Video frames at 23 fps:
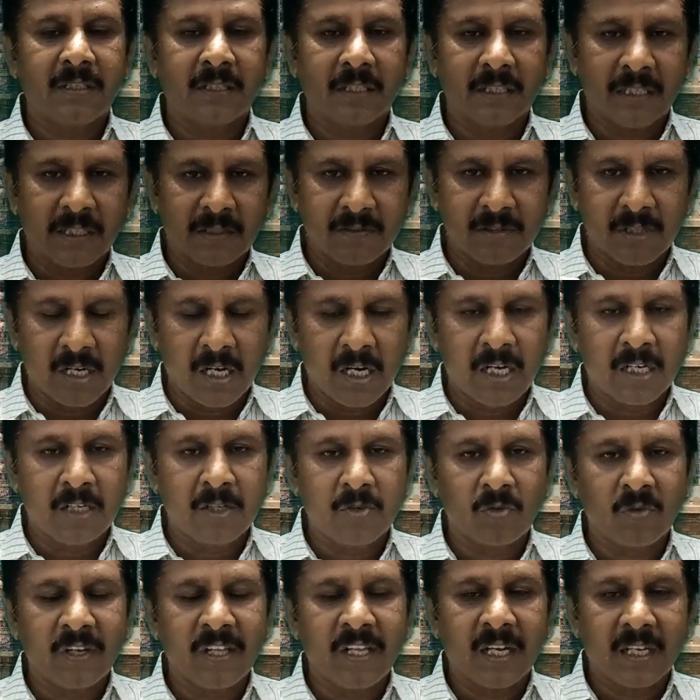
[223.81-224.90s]
அதாவது
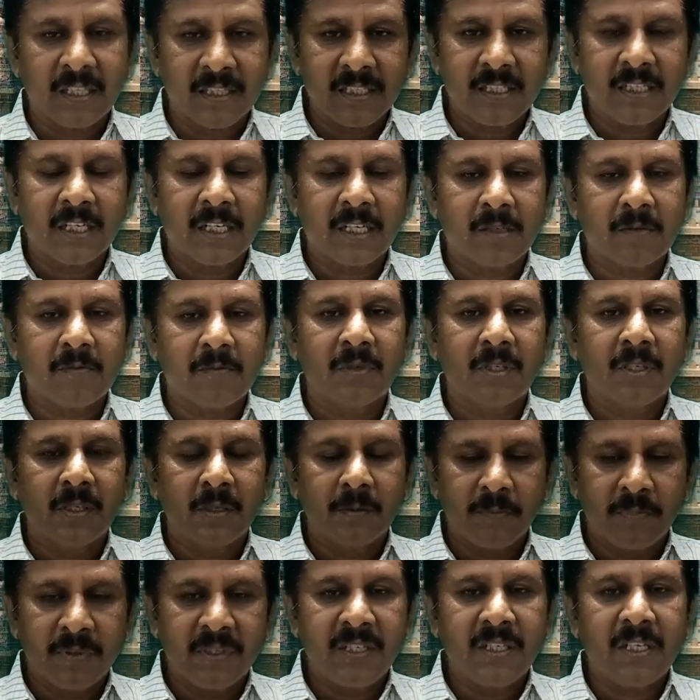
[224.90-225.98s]
ஆணினுடைய அதிகாரம்
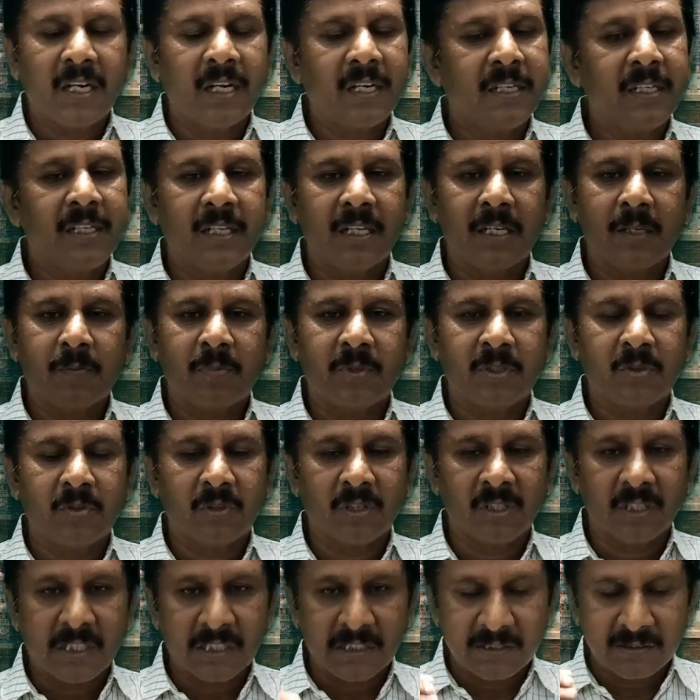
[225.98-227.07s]
பின்னாளில்
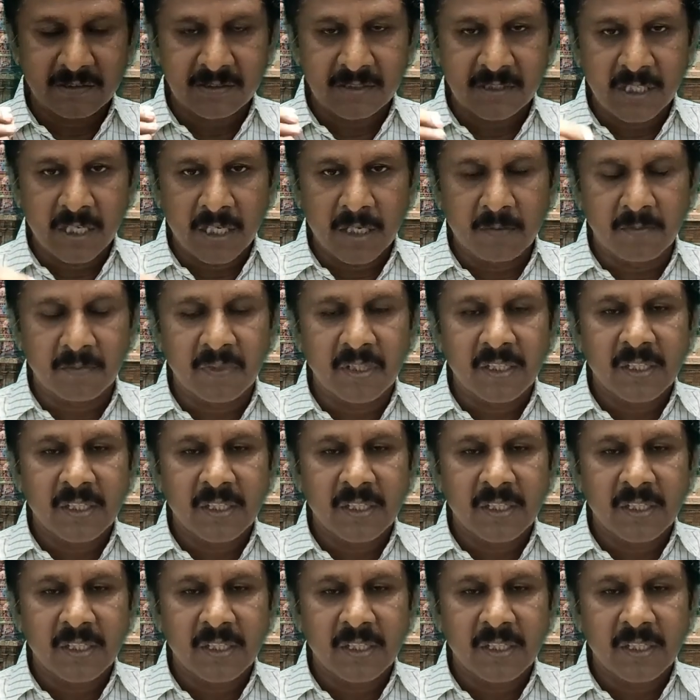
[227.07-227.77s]
ஏற்பட்டுள்ளது அதாவது நாம்